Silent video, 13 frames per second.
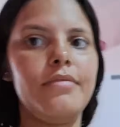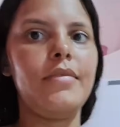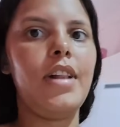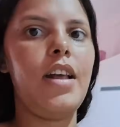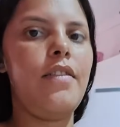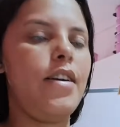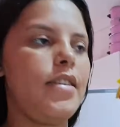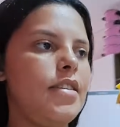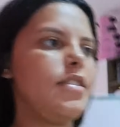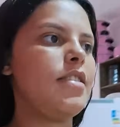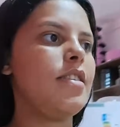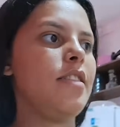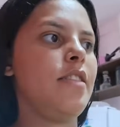Levar
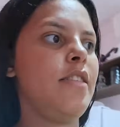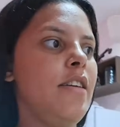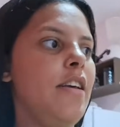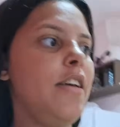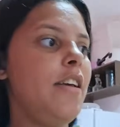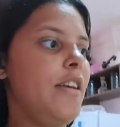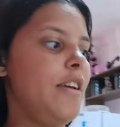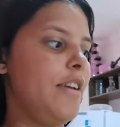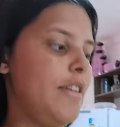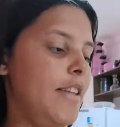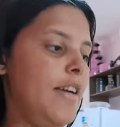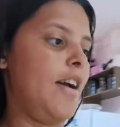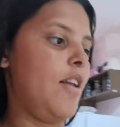assim, porque
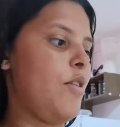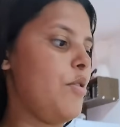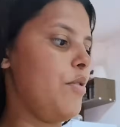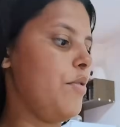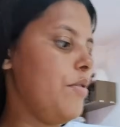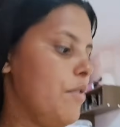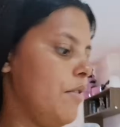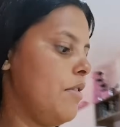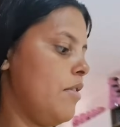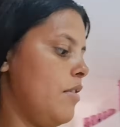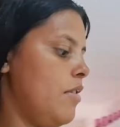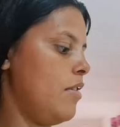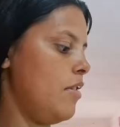tá calor.
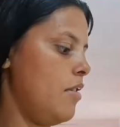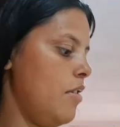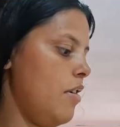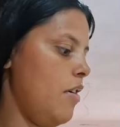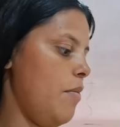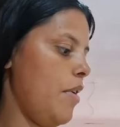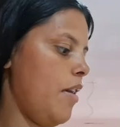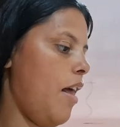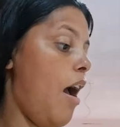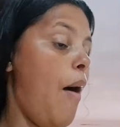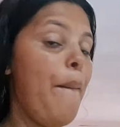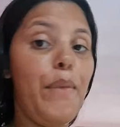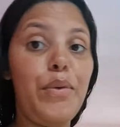Vai
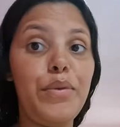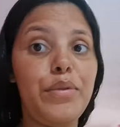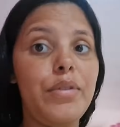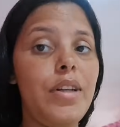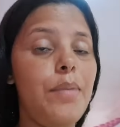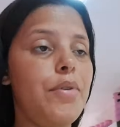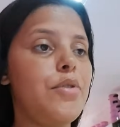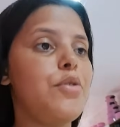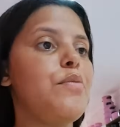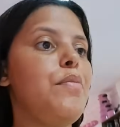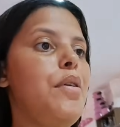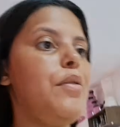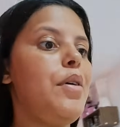levar muito, né? Pra gente
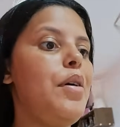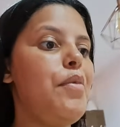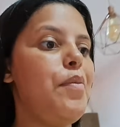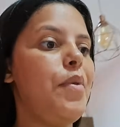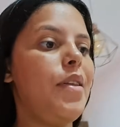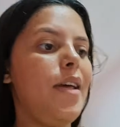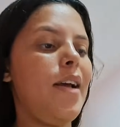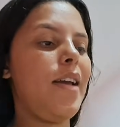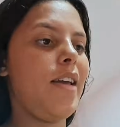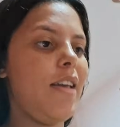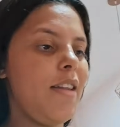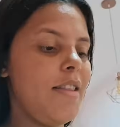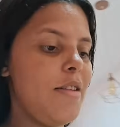chupar no caminho, porque tá
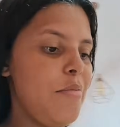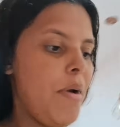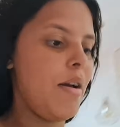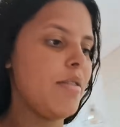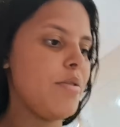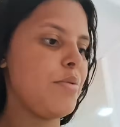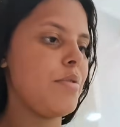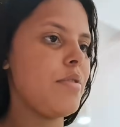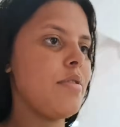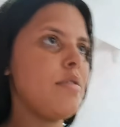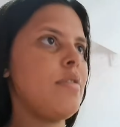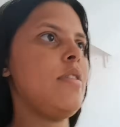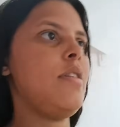quente demais Vou
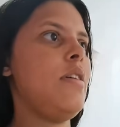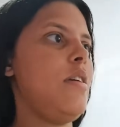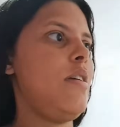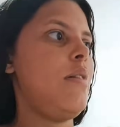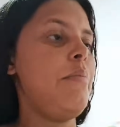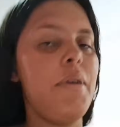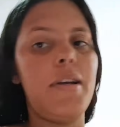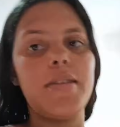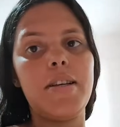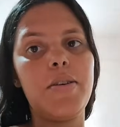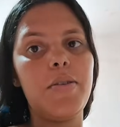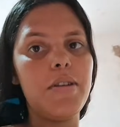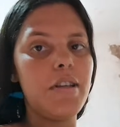Pegar a
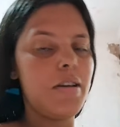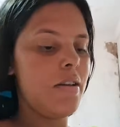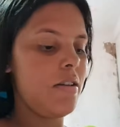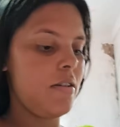sacolinha.